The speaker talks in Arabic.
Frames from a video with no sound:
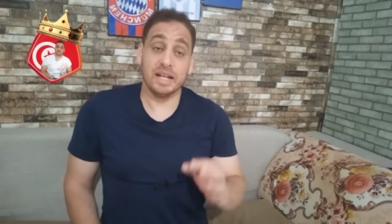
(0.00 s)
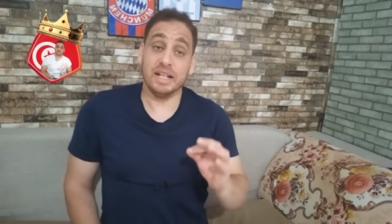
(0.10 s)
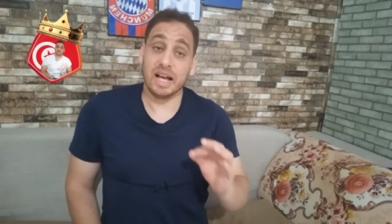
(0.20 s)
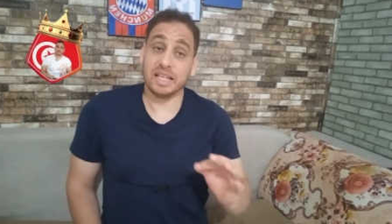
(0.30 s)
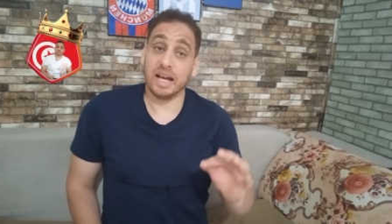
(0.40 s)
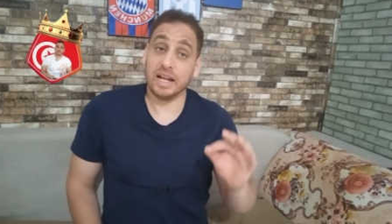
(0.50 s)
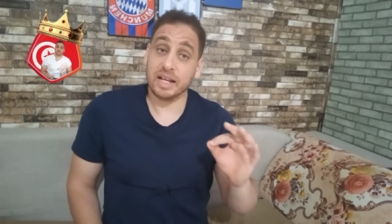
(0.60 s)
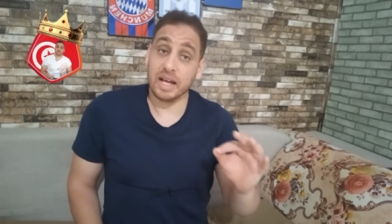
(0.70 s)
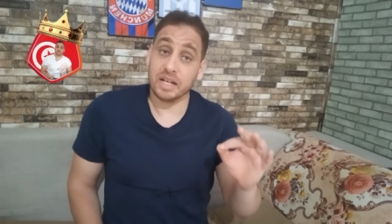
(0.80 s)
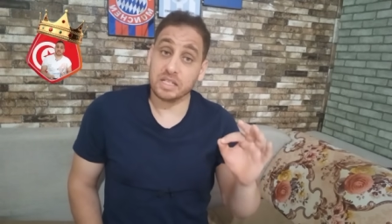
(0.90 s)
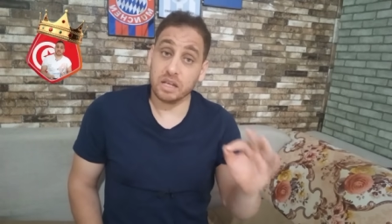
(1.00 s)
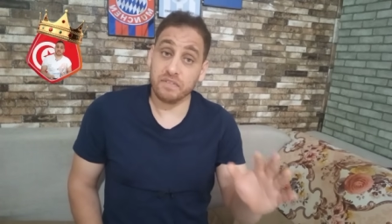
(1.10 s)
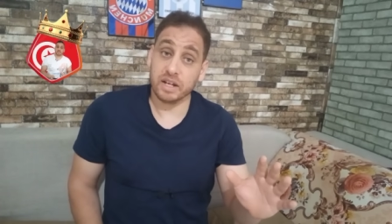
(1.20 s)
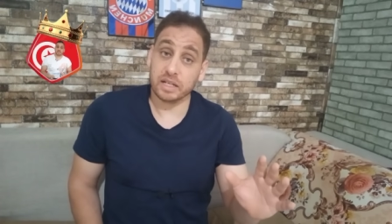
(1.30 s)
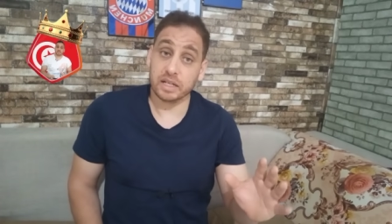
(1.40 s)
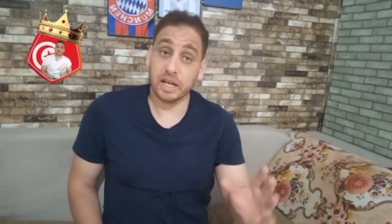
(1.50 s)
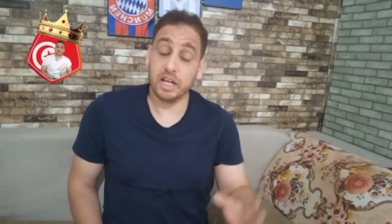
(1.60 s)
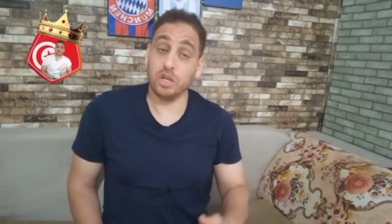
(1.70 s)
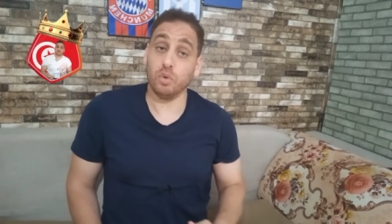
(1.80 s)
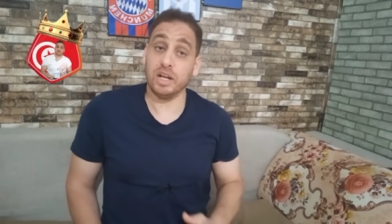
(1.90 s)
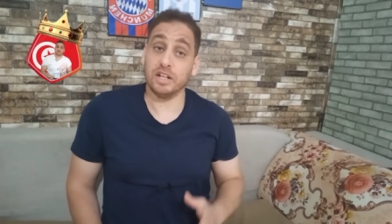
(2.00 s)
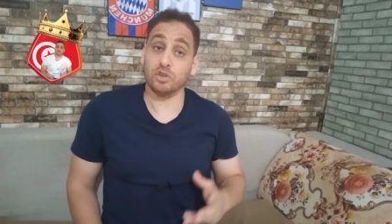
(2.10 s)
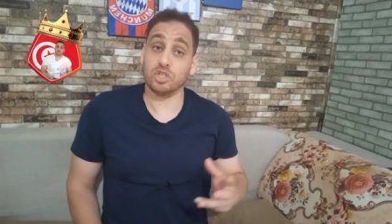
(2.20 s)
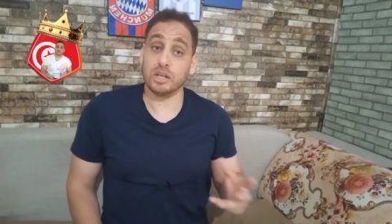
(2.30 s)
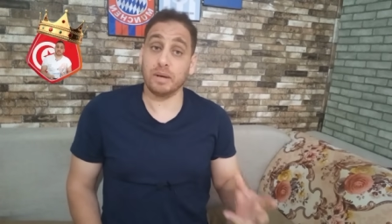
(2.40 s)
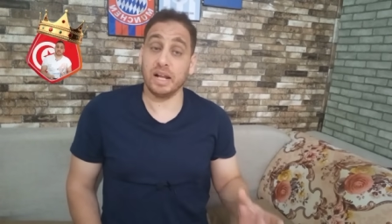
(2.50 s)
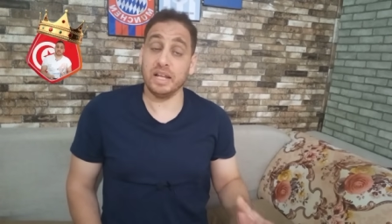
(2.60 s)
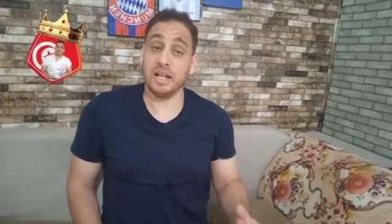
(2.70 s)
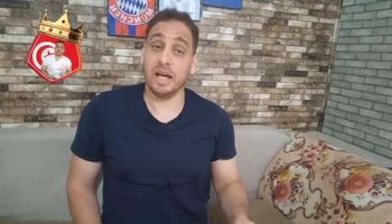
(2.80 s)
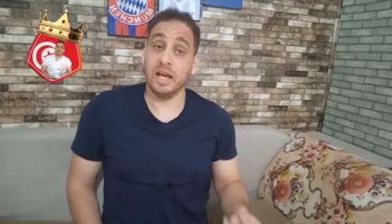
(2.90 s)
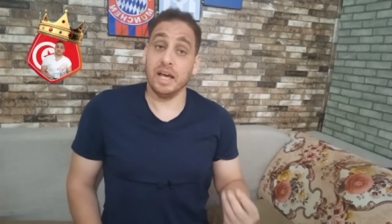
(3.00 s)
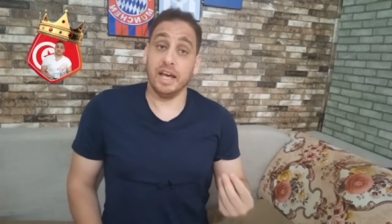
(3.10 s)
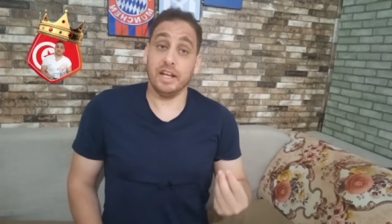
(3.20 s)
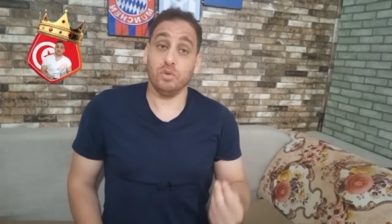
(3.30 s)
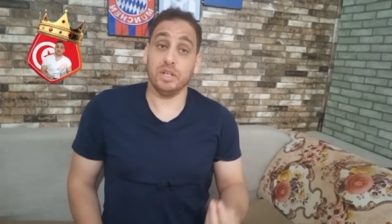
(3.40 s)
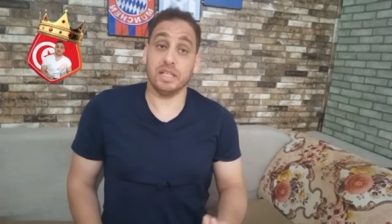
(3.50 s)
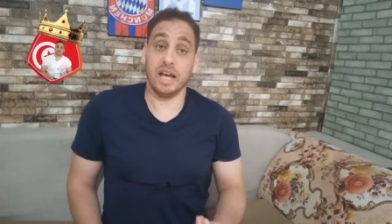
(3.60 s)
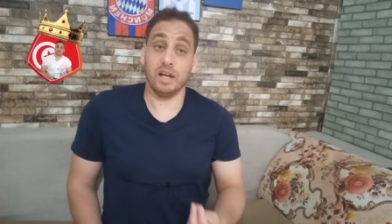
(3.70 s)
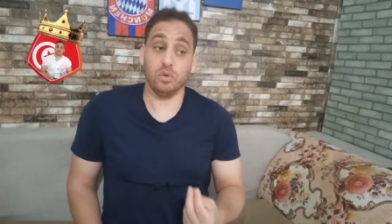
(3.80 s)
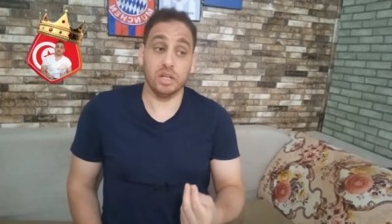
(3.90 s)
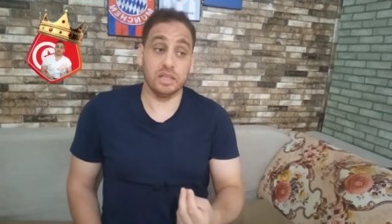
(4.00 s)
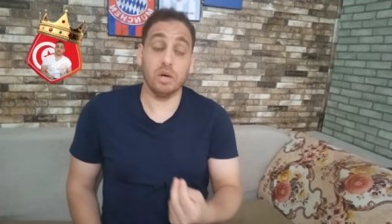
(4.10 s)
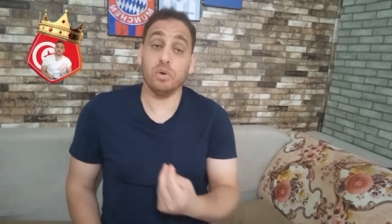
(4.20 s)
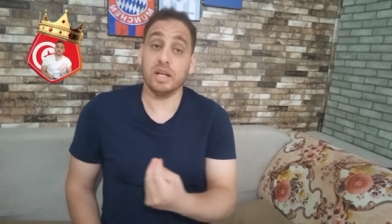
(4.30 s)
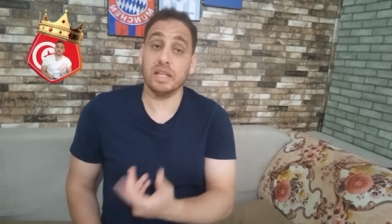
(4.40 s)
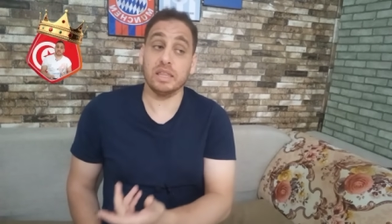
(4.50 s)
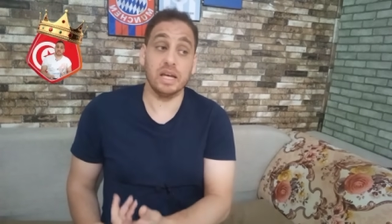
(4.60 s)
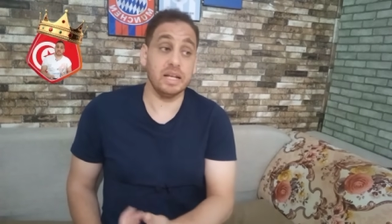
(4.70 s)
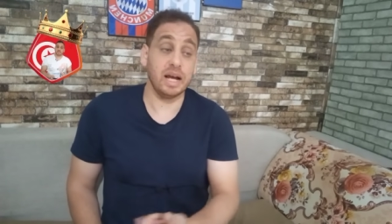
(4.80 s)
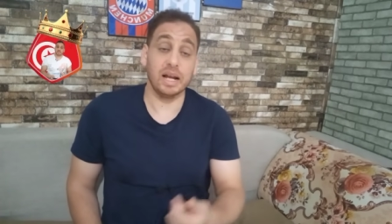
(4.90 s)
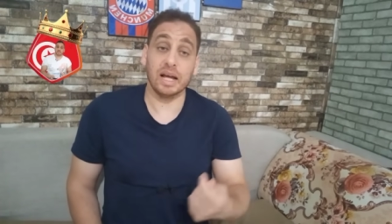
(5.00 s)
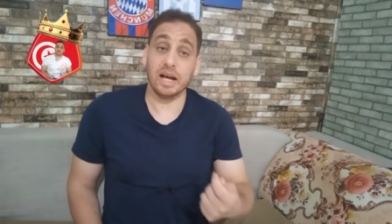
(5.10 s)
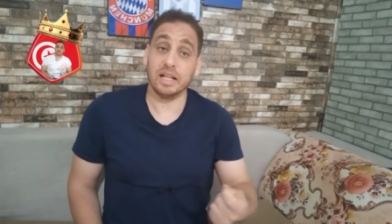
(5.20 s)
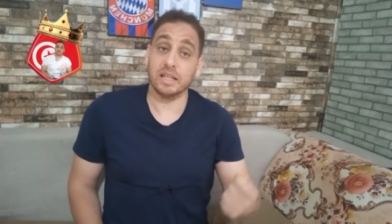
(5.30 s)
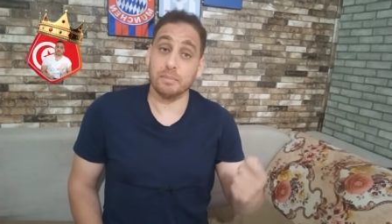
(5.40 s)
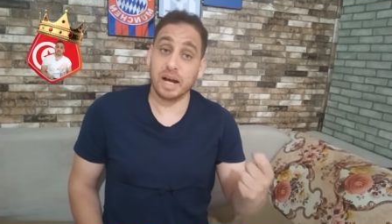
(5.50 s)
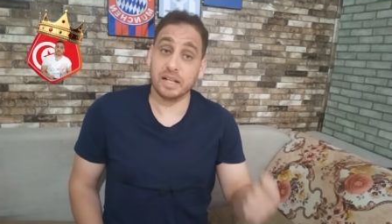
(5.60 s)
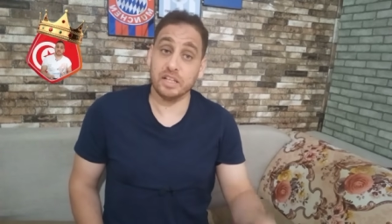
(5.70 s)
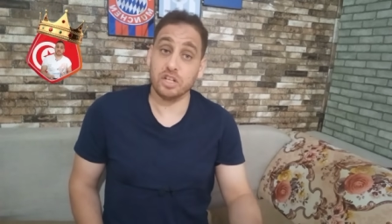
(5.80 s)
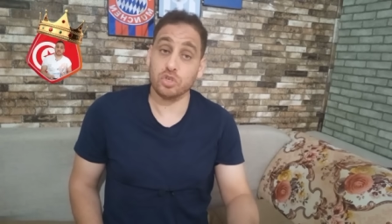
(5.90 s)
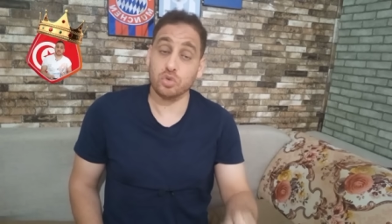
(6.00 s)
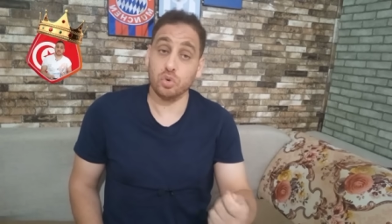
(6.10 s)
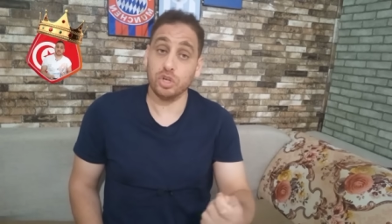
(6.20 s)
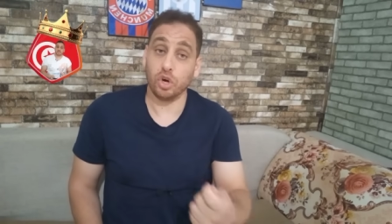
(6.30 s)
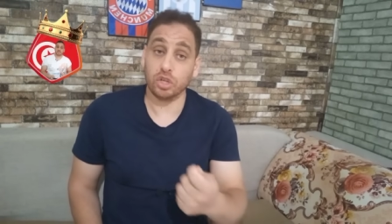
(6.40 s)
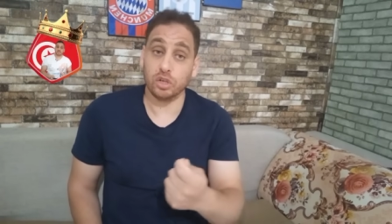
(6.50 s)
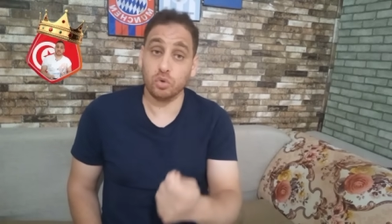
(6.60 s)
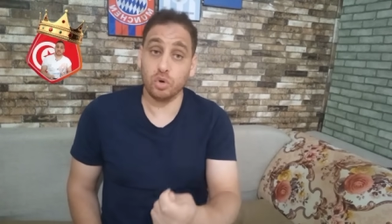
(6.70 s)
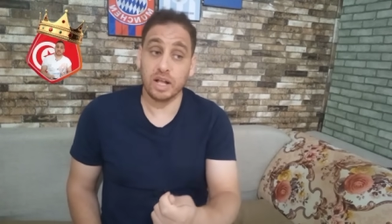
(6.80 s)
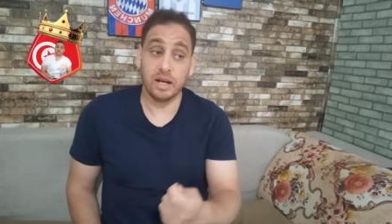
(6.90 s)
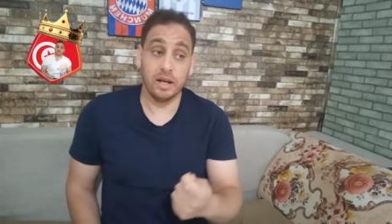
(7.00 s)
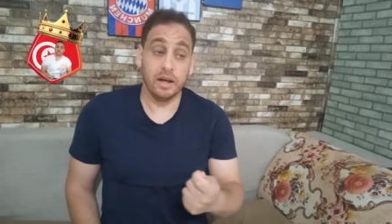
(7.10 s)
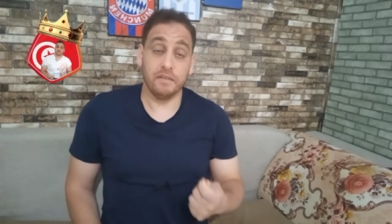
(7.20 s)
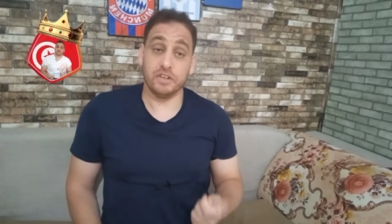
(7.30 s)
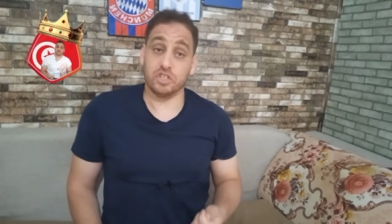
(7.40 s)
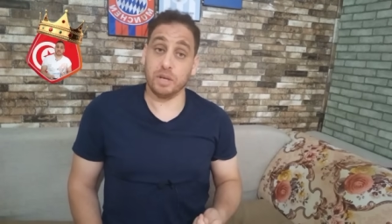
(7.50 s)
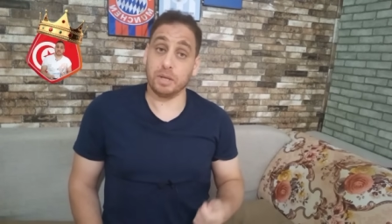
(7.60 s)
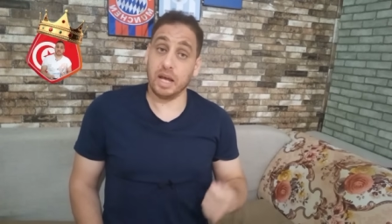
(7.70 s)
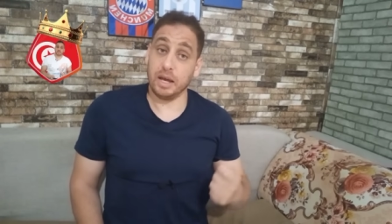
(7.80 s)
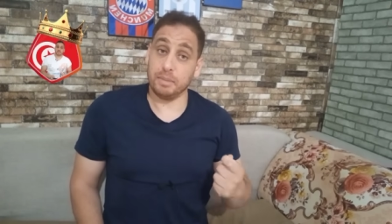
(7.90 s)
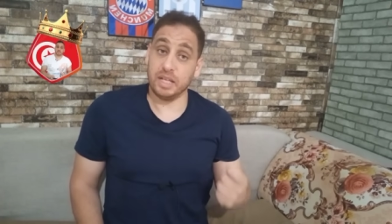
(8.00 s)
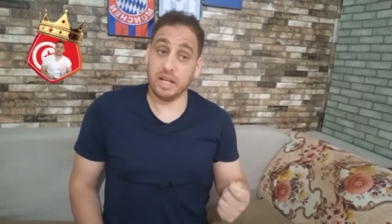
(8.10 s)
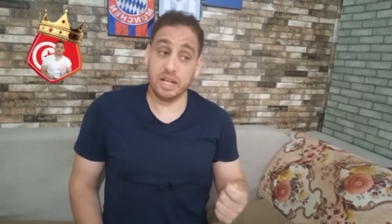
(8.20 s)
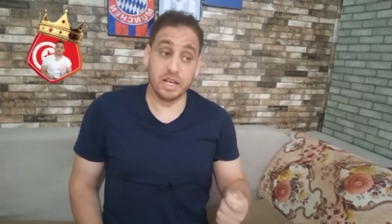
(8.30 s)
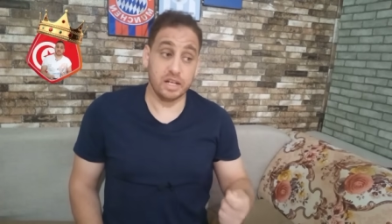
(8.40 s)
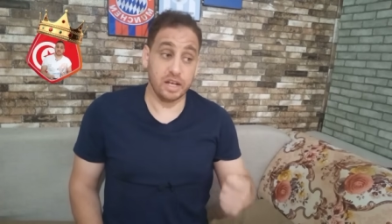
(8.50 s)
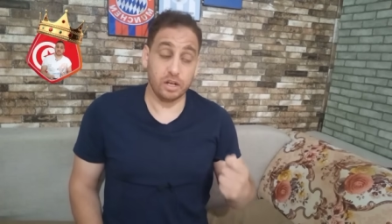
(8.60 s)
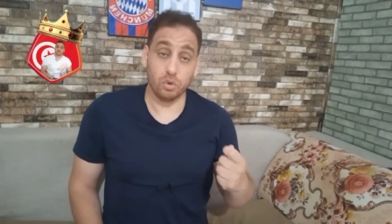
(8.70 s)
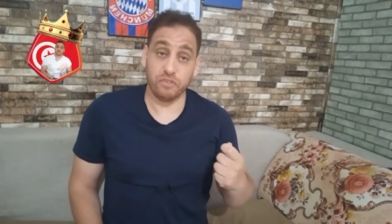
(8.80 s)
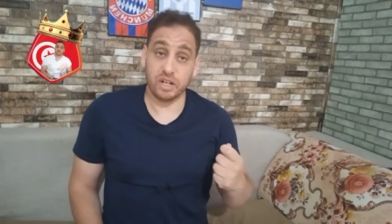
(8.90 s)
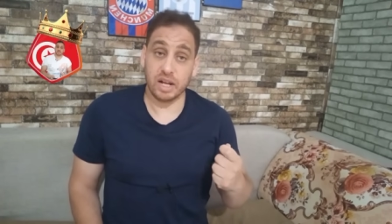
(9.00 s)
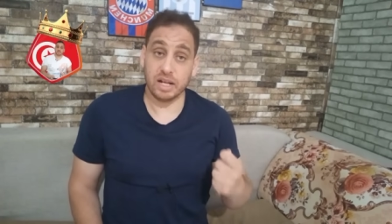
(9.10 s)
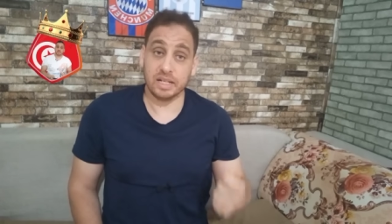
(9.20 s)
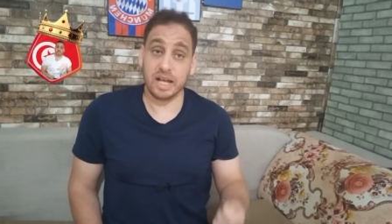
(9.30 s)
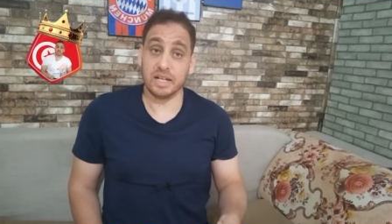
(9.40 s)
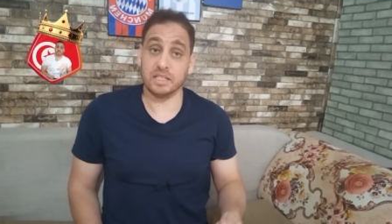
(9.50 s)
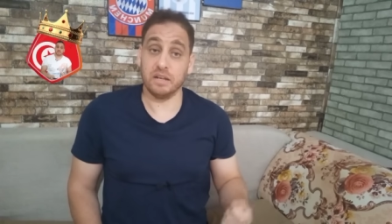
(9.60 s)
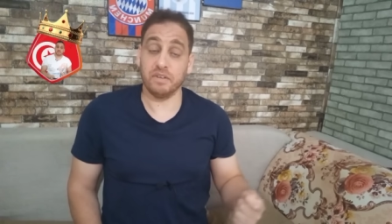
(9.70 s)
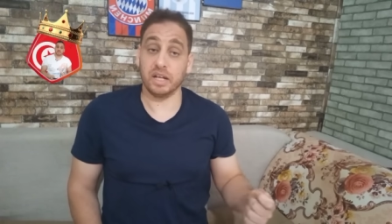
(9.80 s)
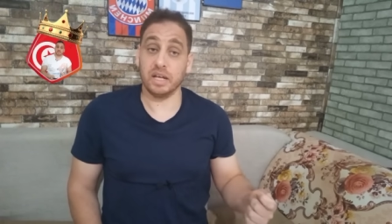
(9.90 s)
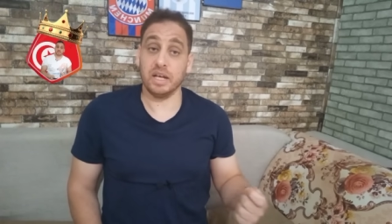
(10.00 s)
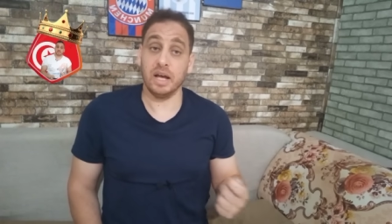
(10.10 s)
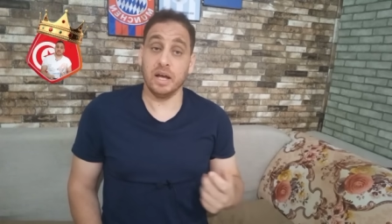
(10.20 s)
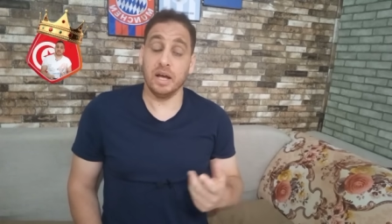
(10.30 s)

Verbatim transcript: نحكي على كأس افريقيا اللي ولات تصب علينا انه نتاهلوا للدور الثاني على خاطر ما عدناش شكون يحط الكره في الشبكه بدليل انه في الكأس الافريقيه